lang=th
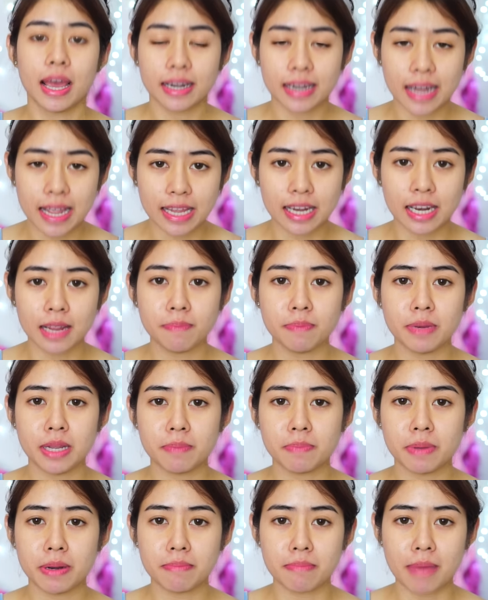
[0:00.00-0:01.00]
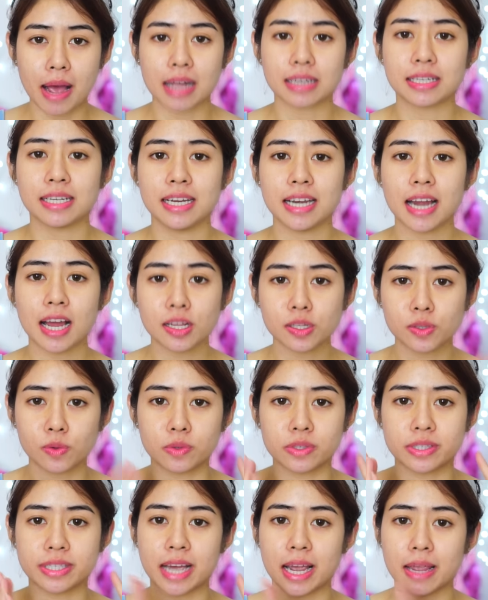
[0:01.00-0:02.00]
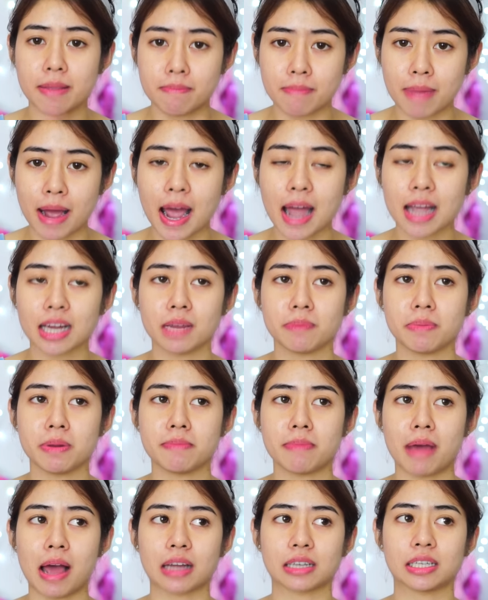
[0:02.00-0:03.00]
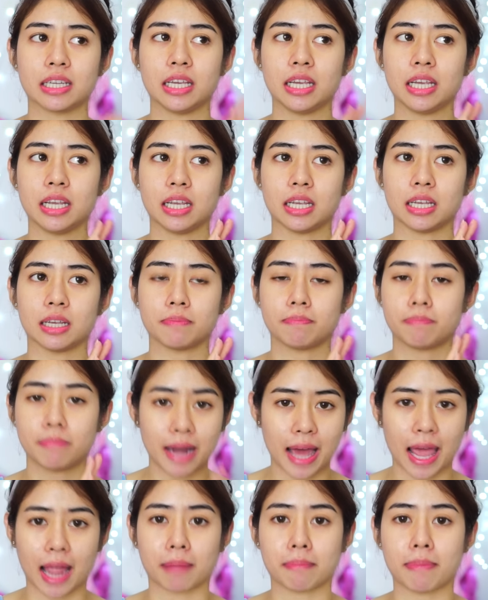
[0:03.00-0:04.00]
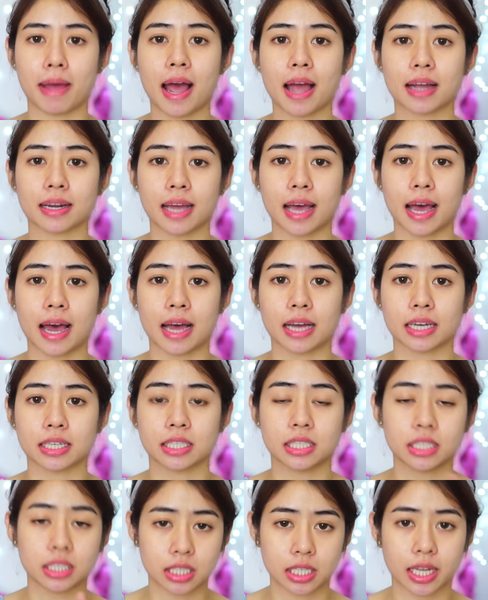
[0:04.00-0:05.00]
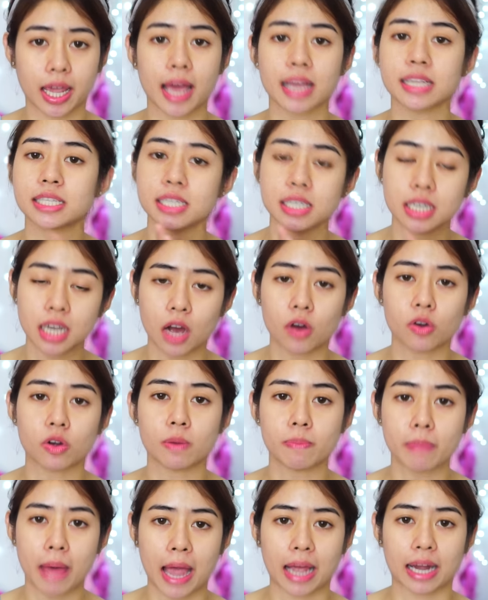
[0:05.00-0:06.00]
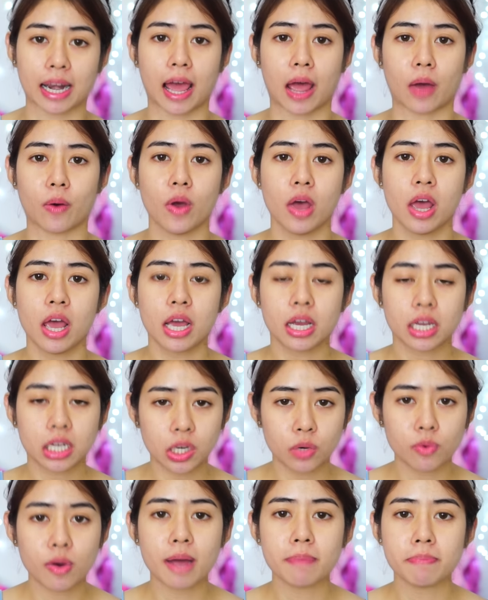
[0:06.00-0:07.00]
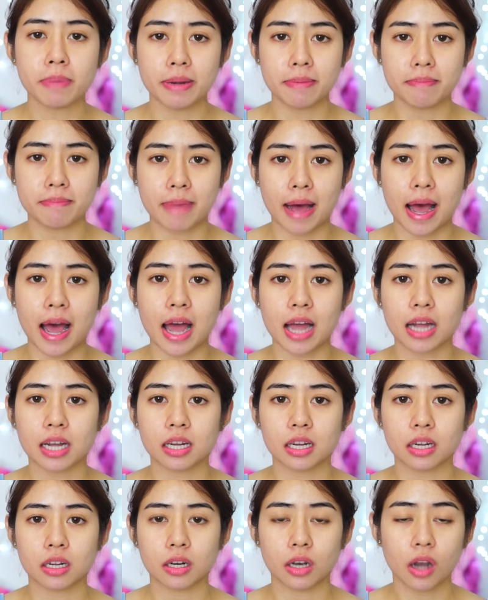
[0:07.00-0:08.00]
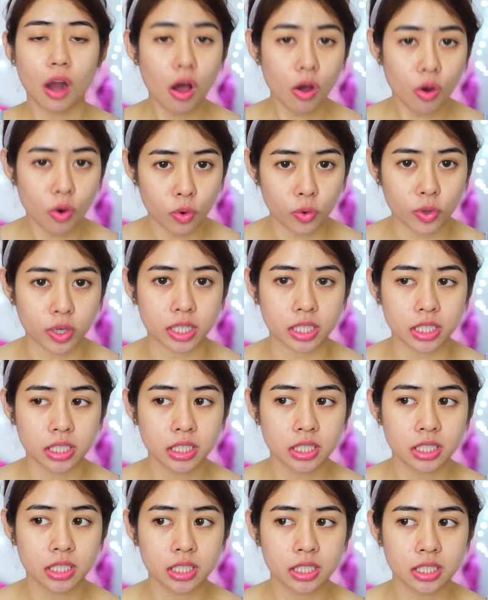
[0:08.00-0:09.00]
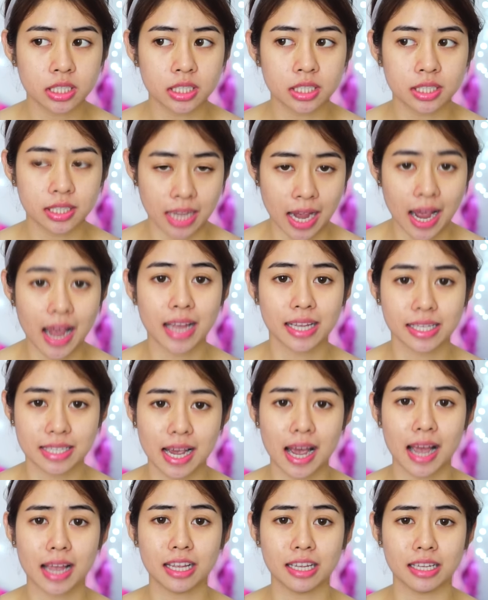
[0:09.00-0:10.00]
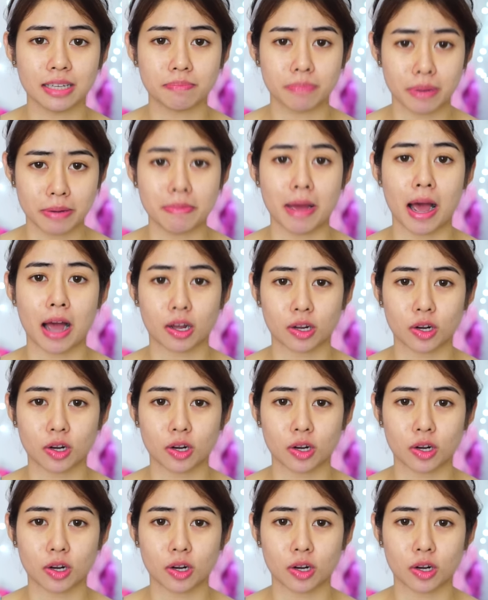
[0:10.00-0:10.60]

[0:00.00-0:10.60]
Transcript: ในคลิปนี้เป็นมาร์กที่น่าสนใจมาก และเป็นมาร์กที่แปลกมากนะคะ คือแค่ชื่อเขาก็แปลกแล้ว คือว่าเป็นมาร์กล่องหนใช่ใช่เป็นมาร์ก